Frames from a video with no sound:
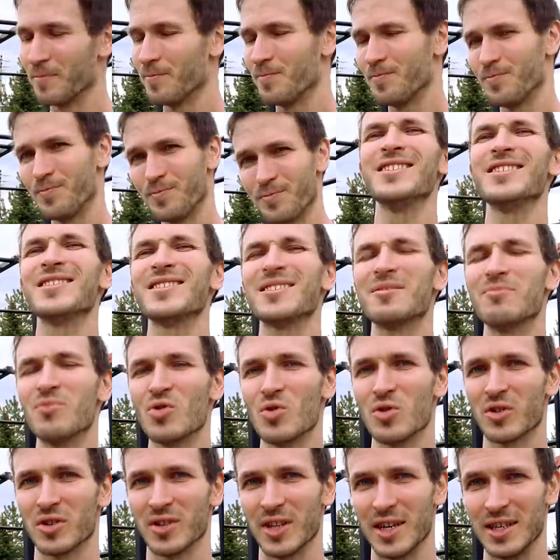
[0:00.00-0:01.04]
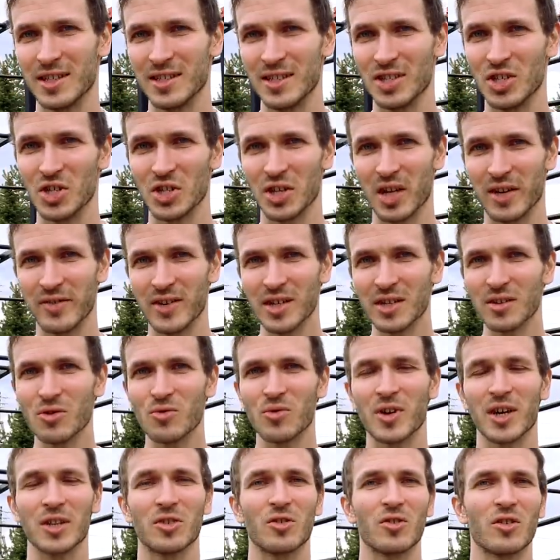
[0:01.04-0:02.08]
Я не смог найти человека, у
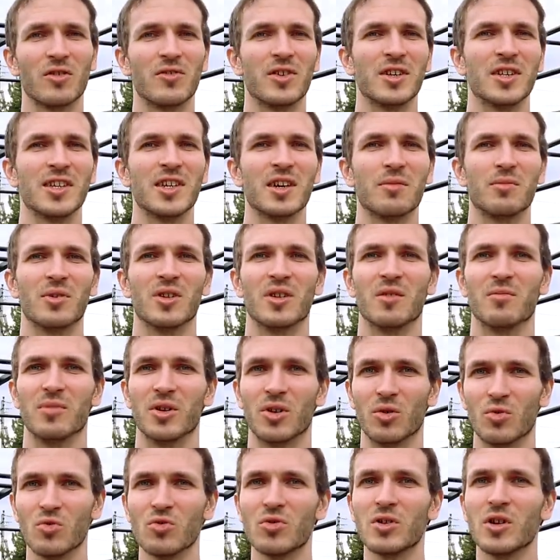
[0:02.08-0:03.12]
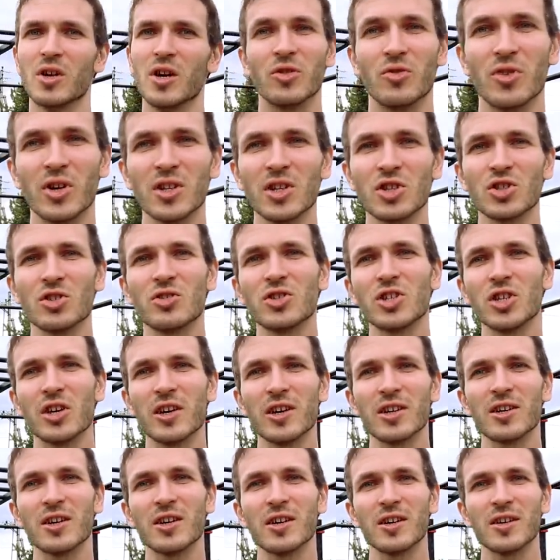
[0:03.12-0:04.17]
которого не было бы рук, но я нашел
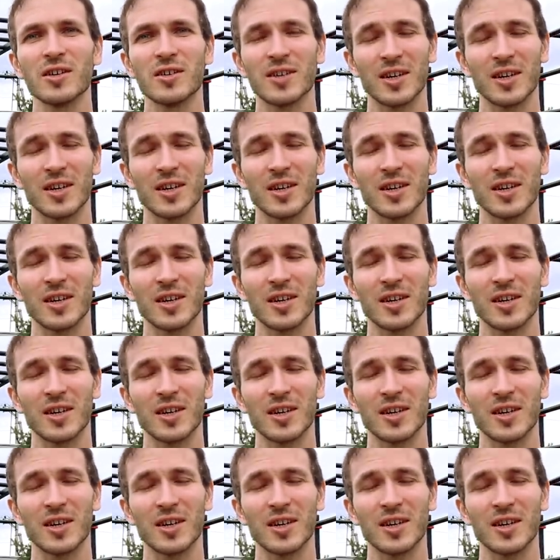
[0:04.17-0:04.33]
человека,